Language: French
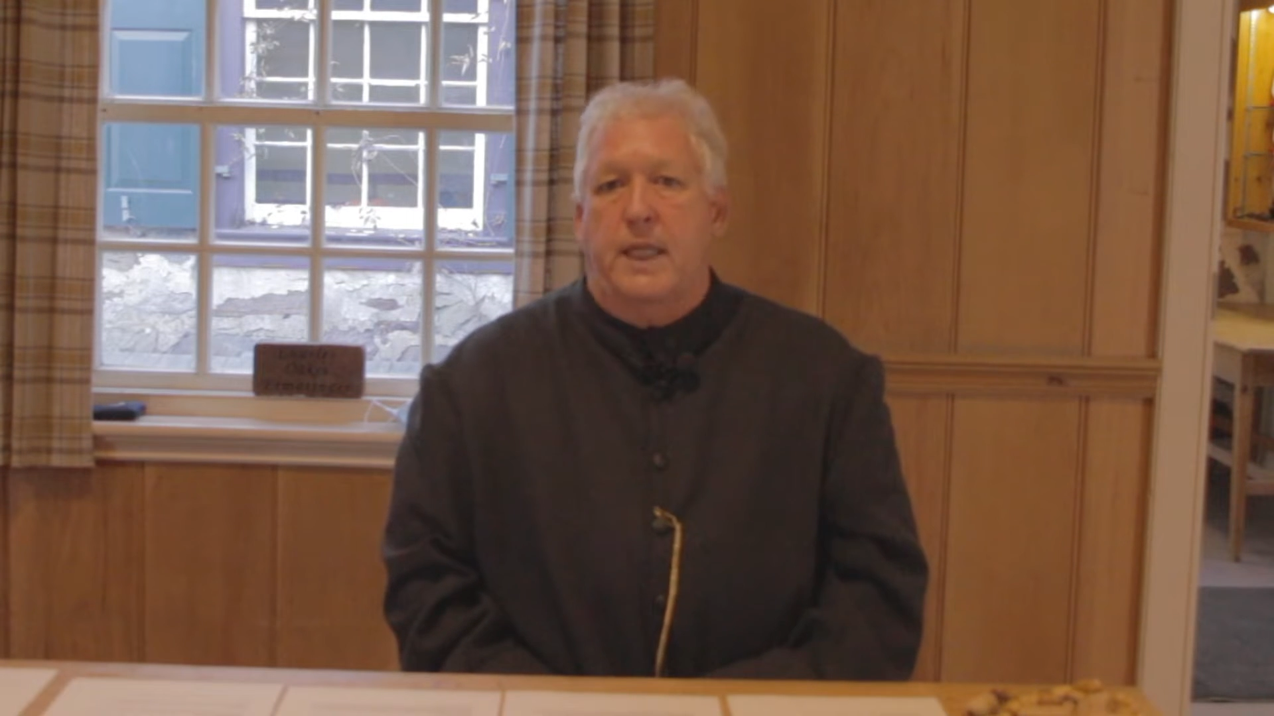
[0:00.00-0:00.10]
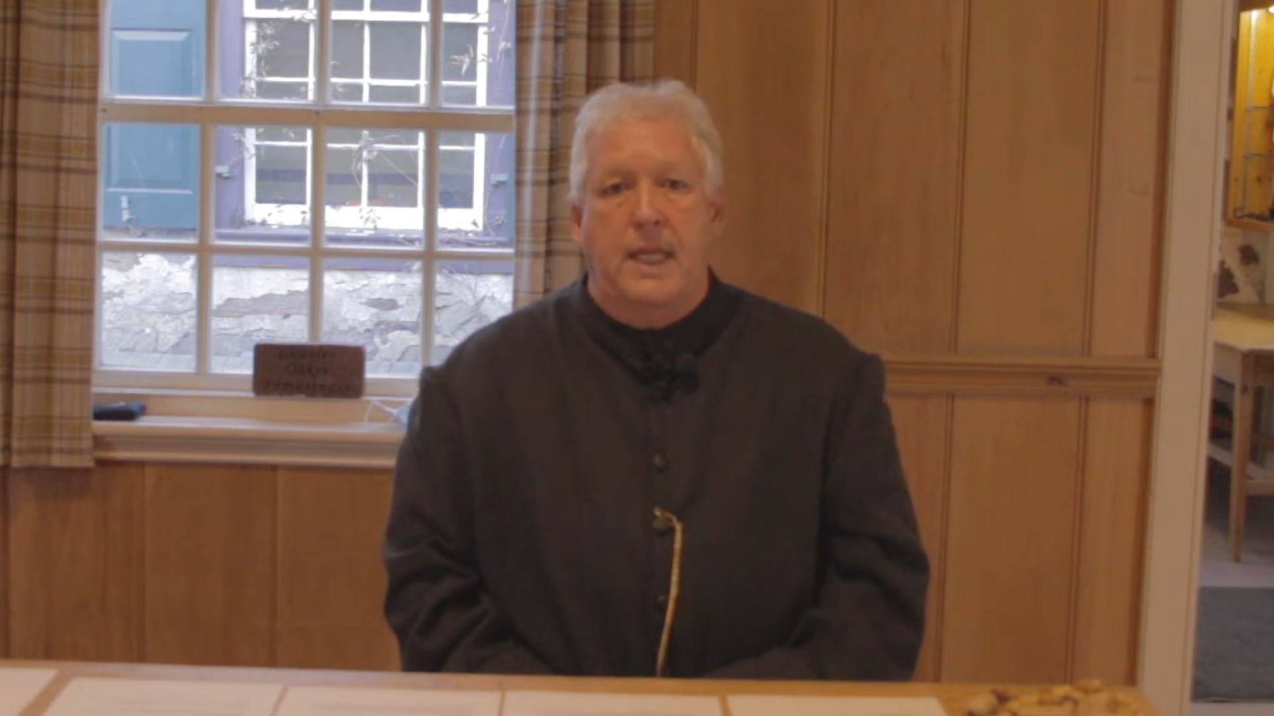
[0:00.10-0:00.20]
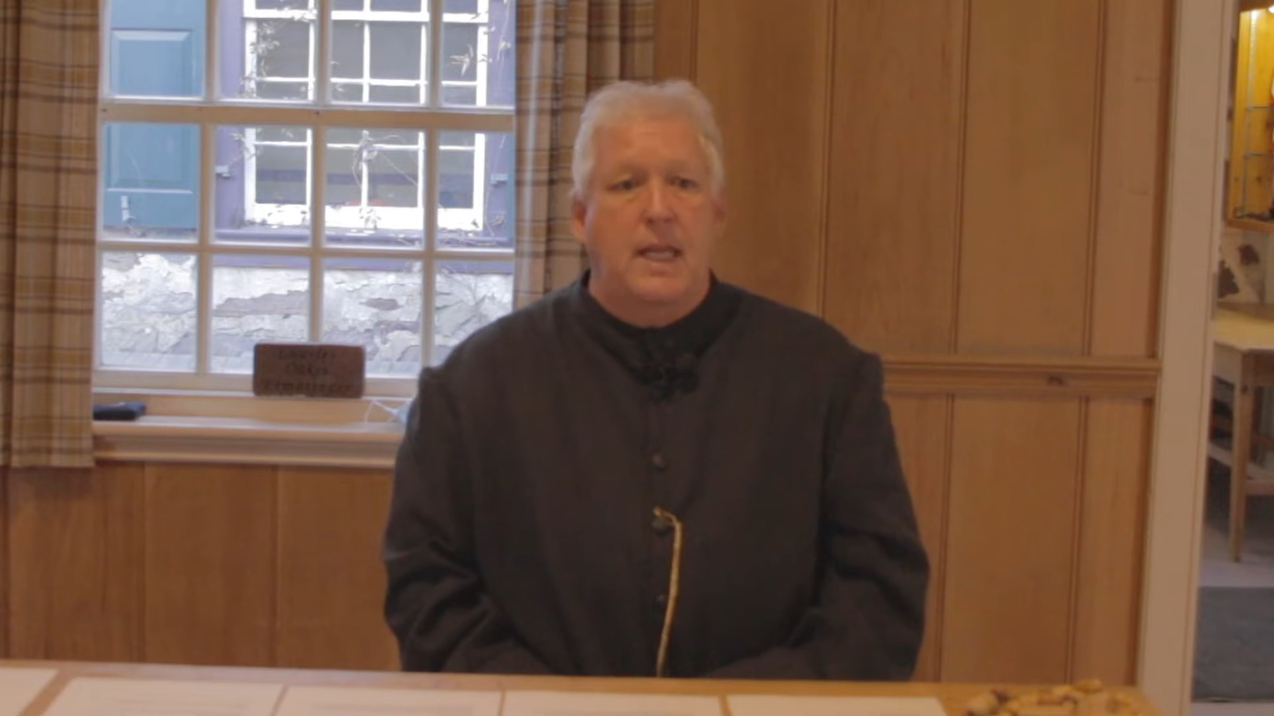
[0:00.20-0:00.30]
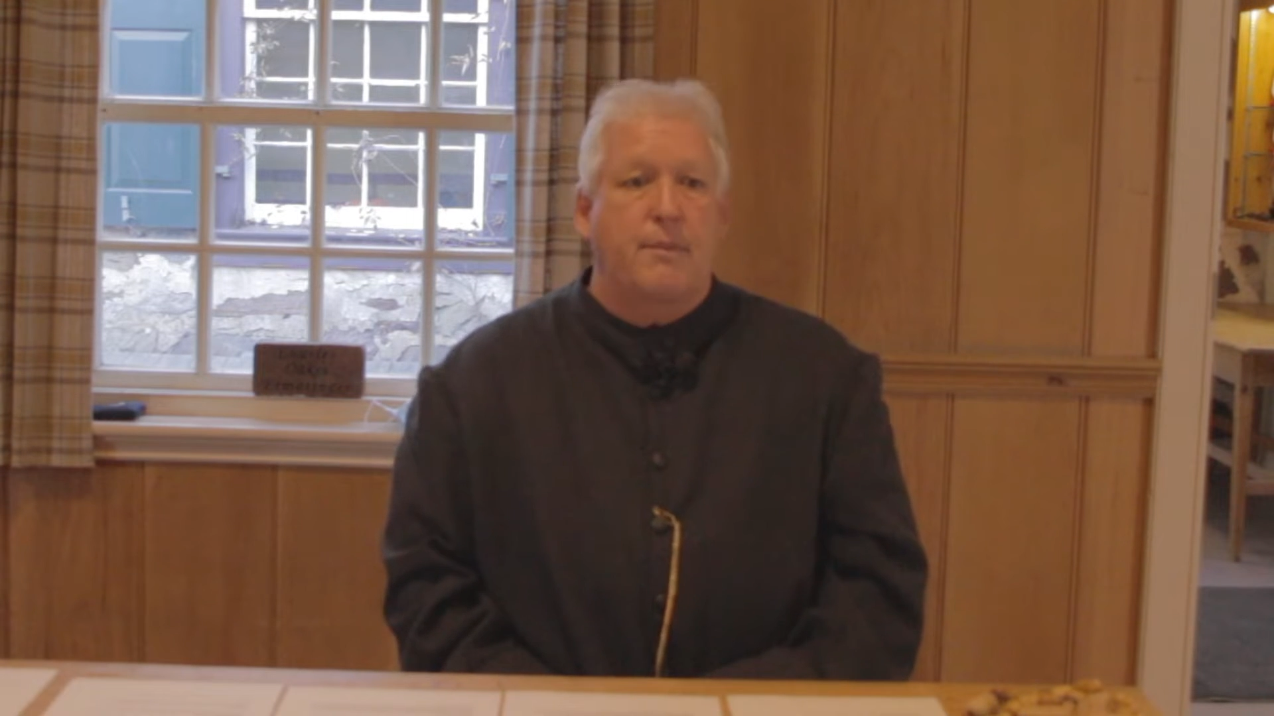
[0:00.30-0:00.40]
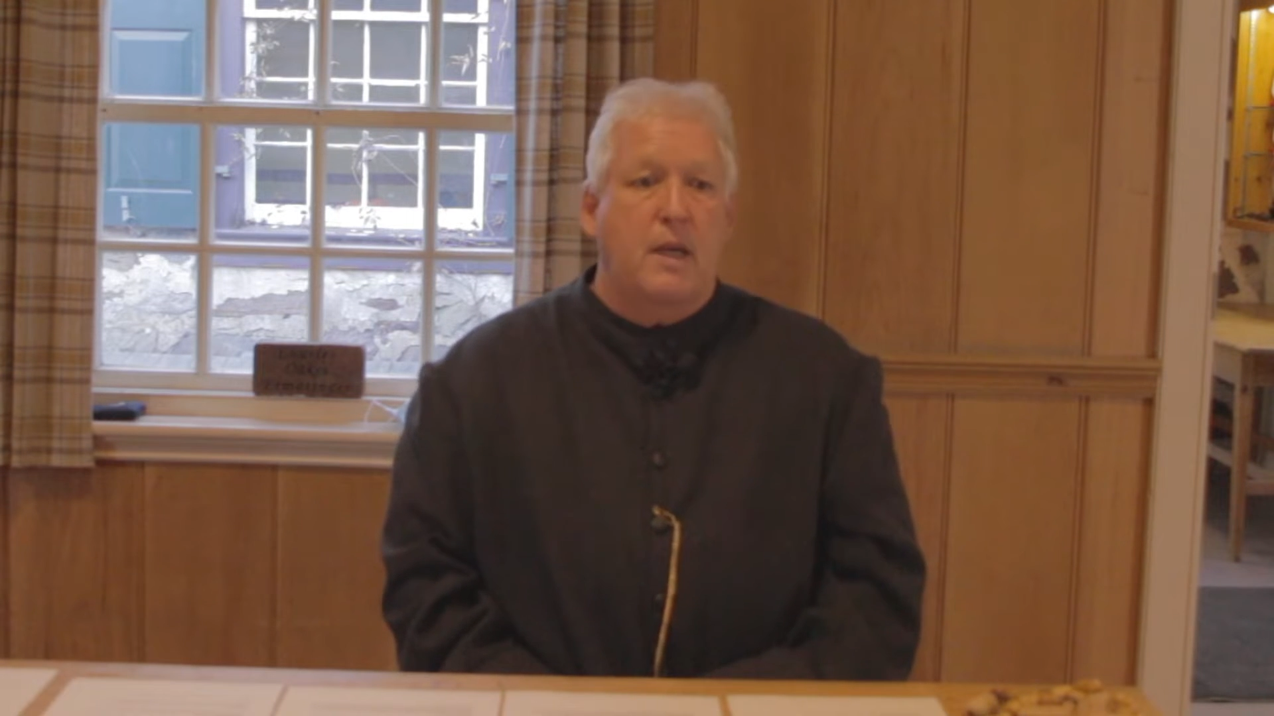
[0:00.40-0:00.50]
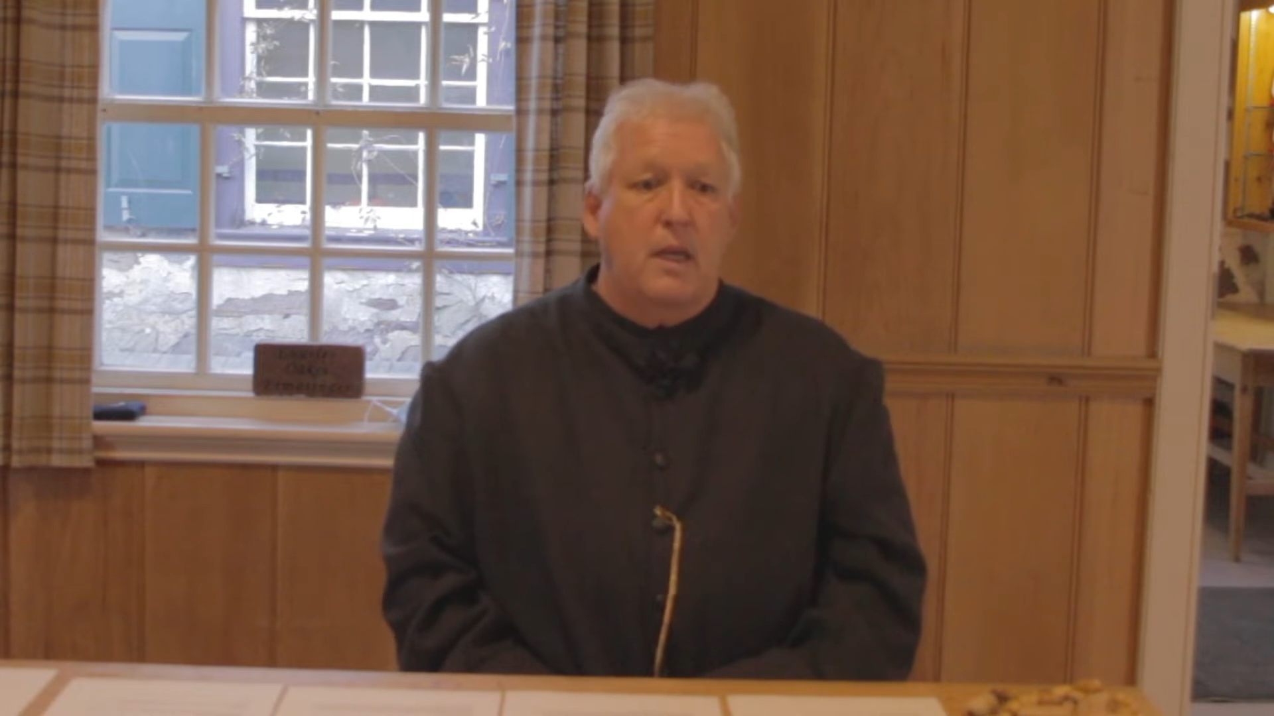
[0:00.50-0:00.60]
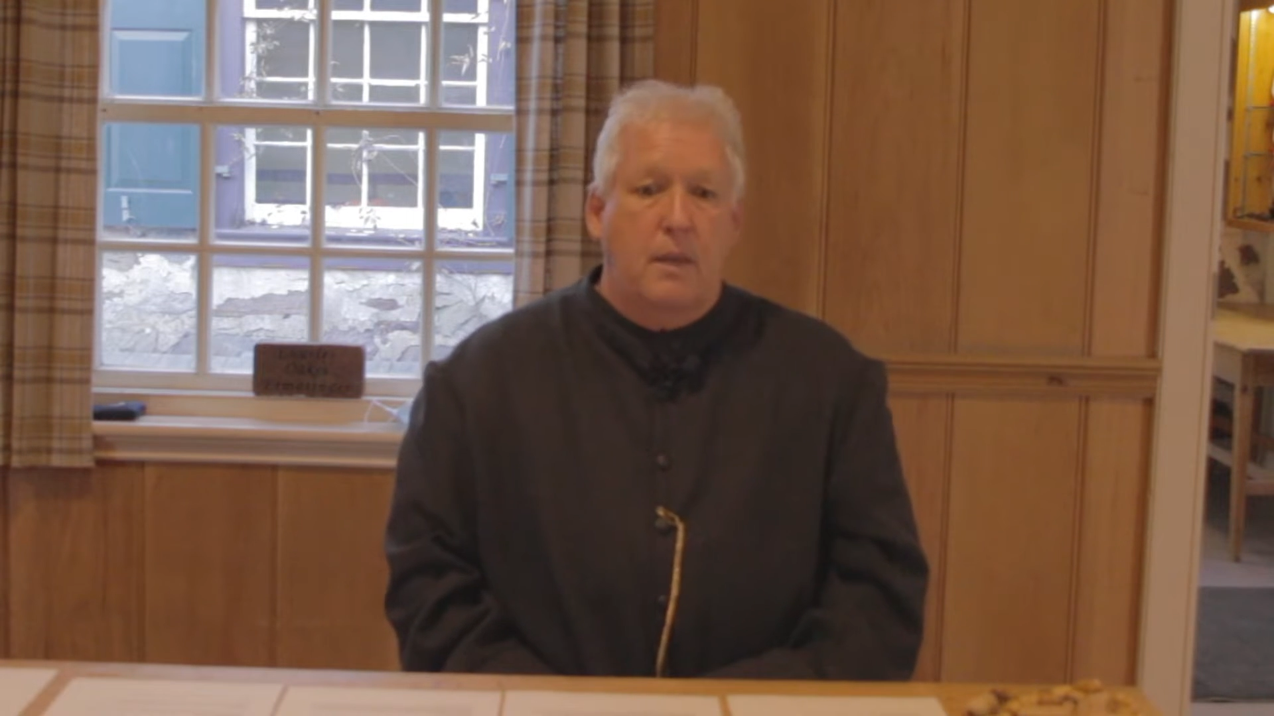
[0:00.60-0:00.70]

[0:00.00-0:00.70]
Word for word: un élément